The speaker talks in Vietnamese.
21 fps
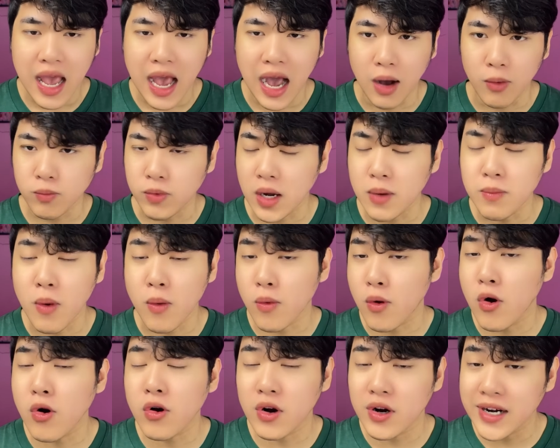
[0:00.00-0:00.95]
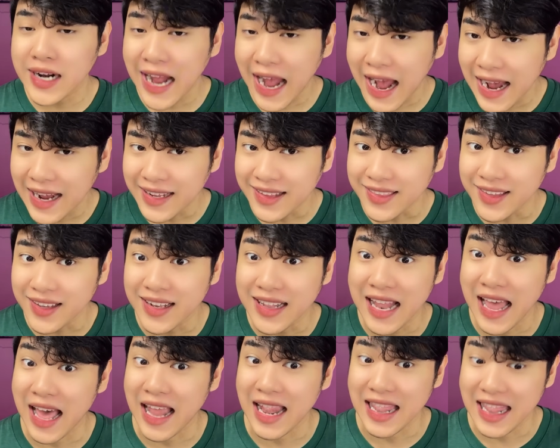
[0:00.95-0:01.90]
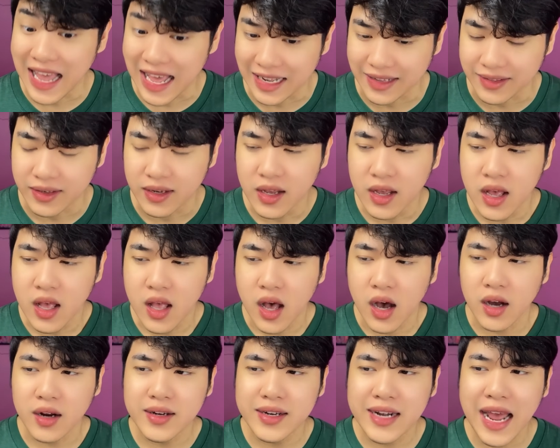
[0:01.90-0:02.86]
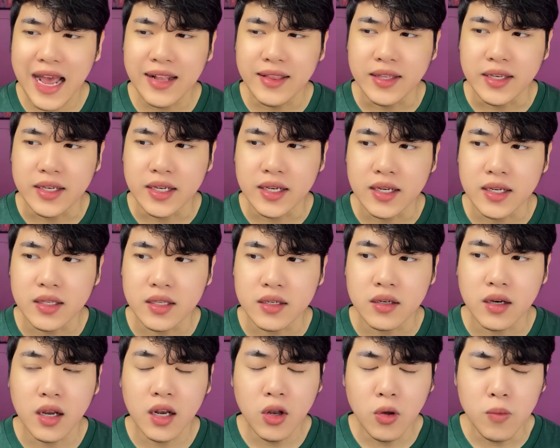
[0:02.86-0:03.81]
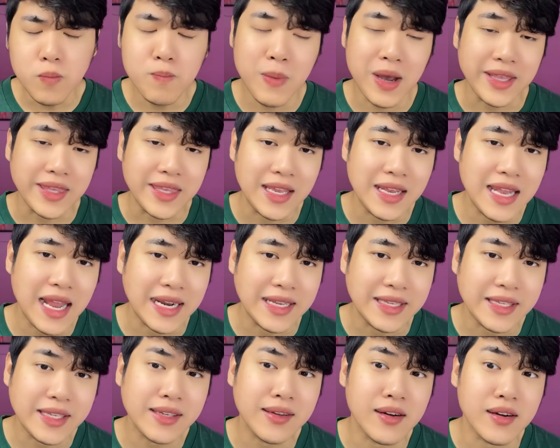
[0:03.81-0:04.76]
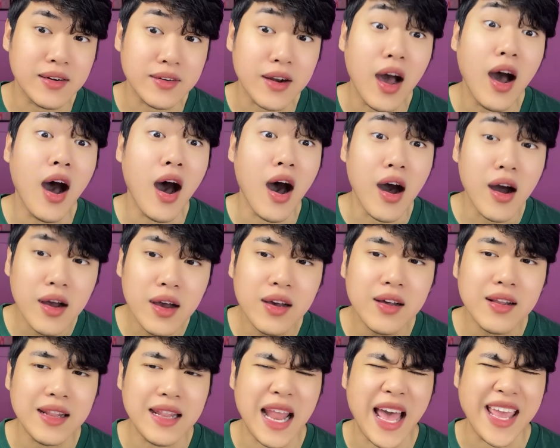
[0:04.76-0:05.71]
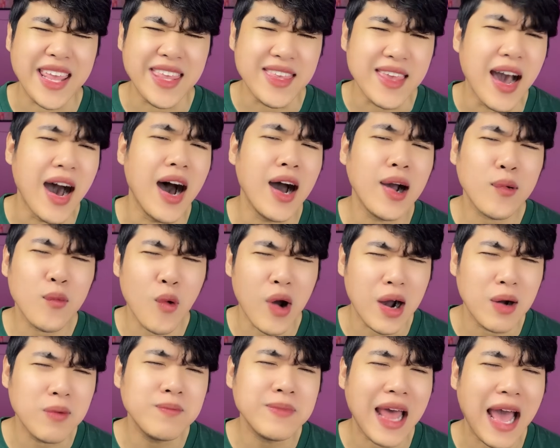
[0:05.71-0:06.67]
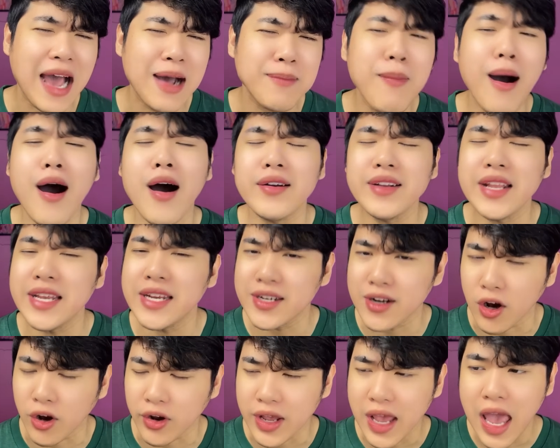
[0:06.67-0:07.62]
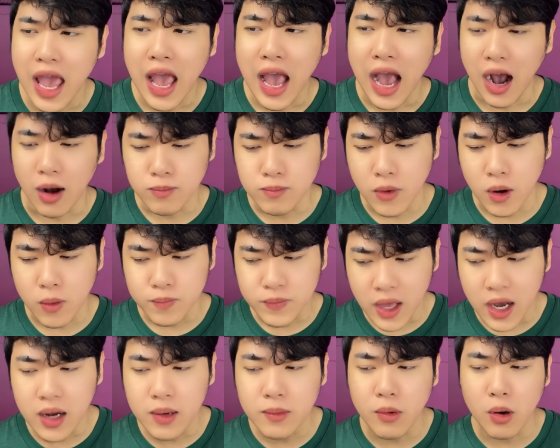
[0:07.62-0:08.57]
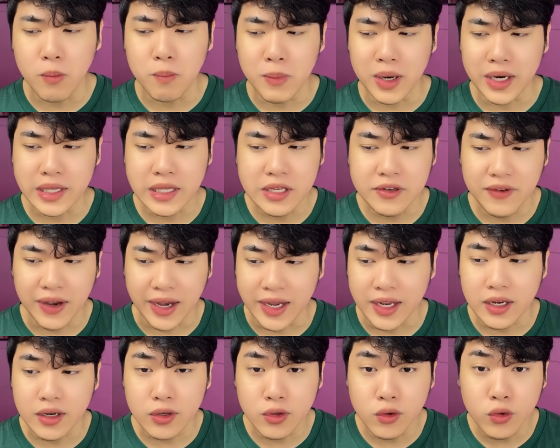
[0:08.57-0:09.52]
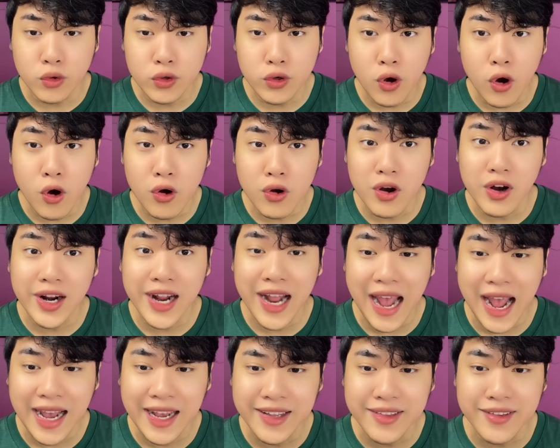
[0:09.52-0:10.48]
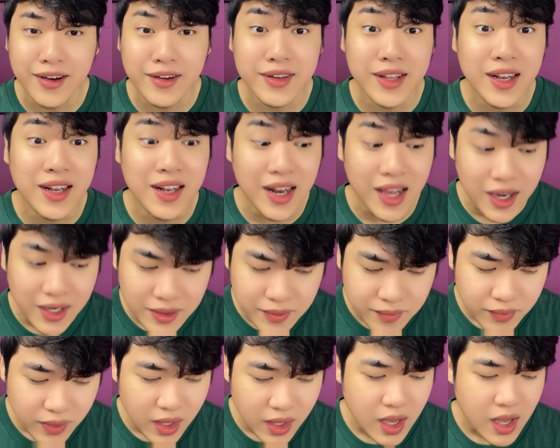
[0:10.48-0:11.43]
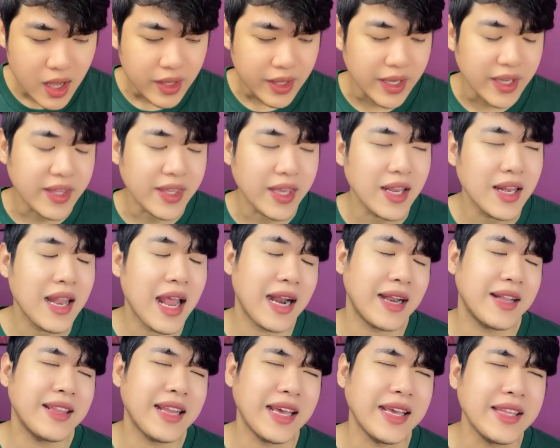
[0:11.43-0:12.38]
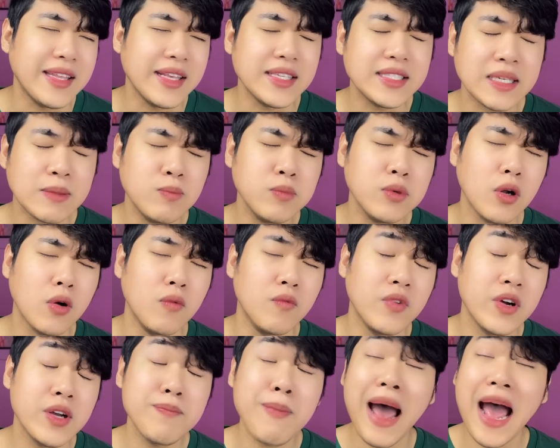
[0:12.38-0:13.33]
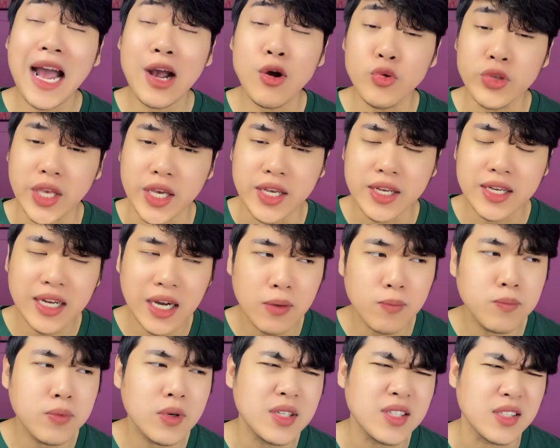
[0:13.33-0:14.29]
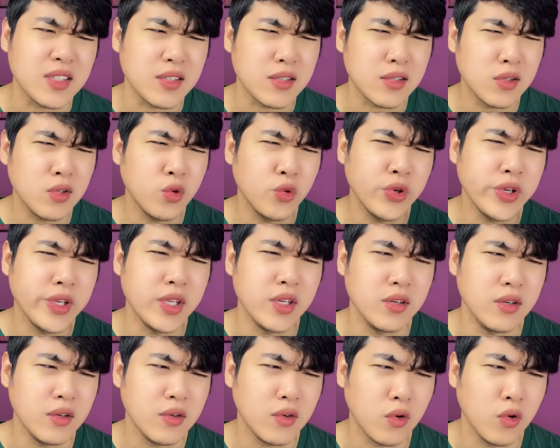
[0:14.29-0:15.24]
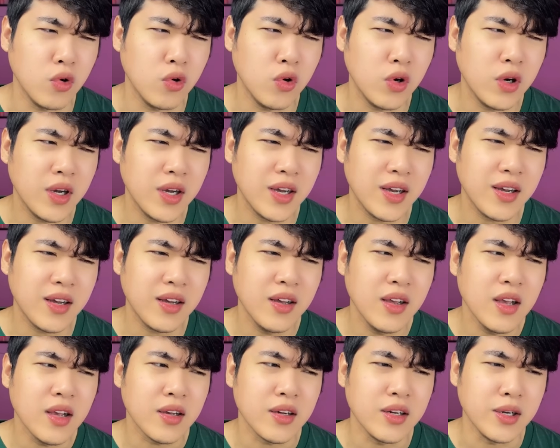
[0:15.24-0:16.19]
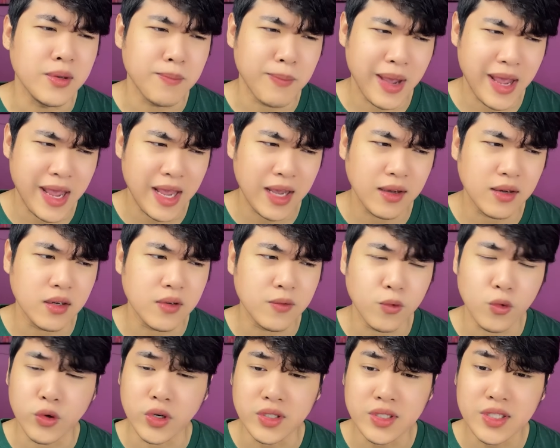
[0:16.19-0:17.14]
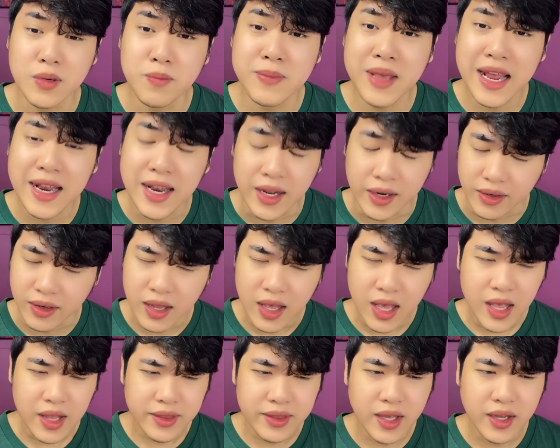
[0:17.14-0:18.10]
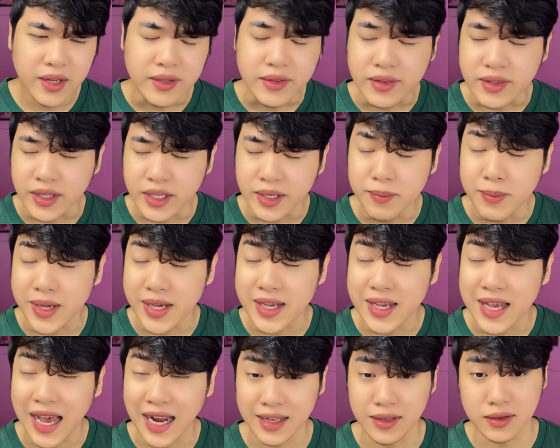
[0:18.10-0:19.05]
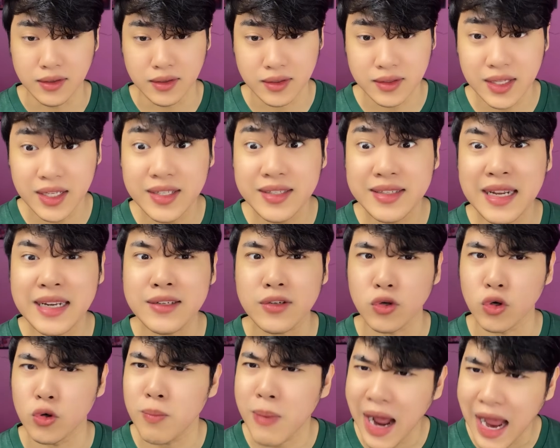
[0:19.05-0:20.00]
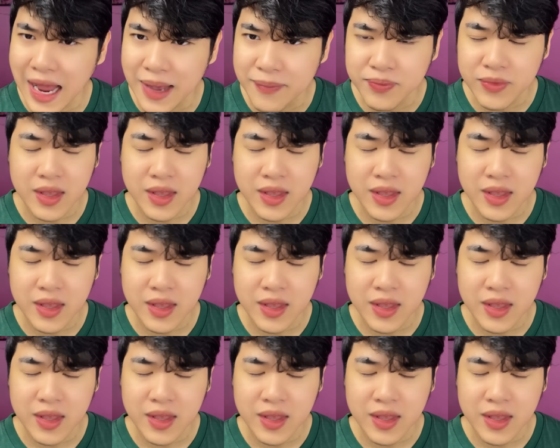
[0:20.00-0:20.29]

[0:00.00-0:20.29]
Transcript: Ông có một cô con gái tên là Lành. Thật ra thì từ cái lúc mà chị Lành chỉ còn đỏ hỏn là vợ của ông đã bỏ đi rồi. Ông một thân một mình như vậy nuôi cô con gái cho đến lớn. Thì chị Lành này chỉ sống cùng với ba của chị, không có sự nuôi dưỡng của người mẹ, người phụ nữ trong gia đình, nên chị bị ảnh hưởng tính cách của ba.